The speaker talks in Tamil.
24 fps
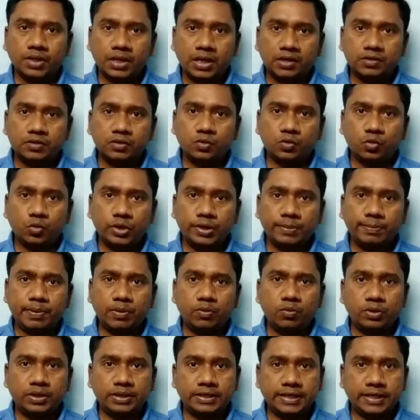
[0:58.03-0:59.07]
அதுவும்
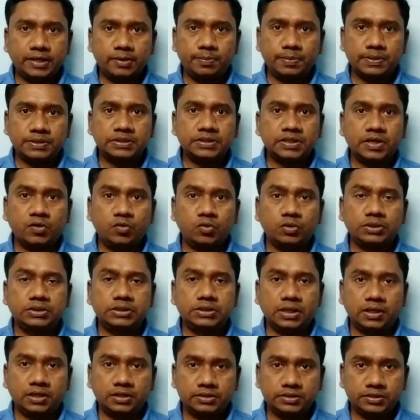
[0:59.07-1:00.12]
குறிப்பாக ஒரு டென் பர்சன்ட் அளவுக்கு
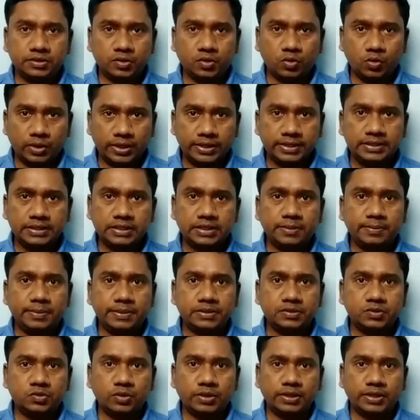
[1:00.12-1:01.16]
சார்ஜ் குறையுது
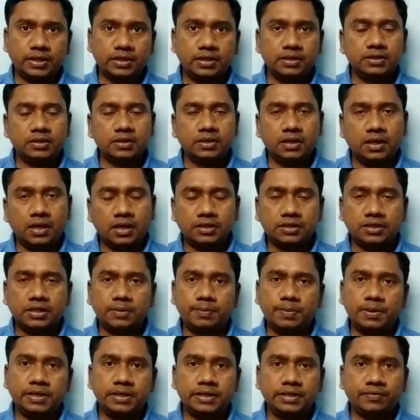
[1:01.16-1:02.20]
அப்படின்னு சொன்னீங்கன்னா
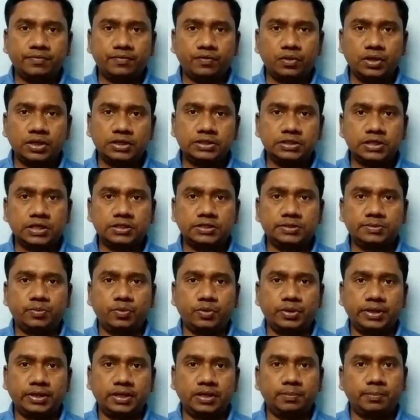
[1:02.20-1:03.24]
அதுக்கப்புறம் நீங்கள் ஃபுல்லாக சார்ஜ்
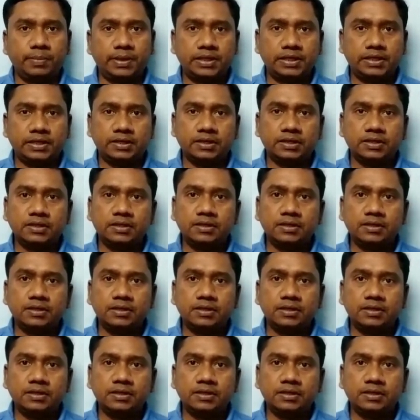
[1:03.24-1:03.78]
போட்டிங்கன்னா பெட்டர்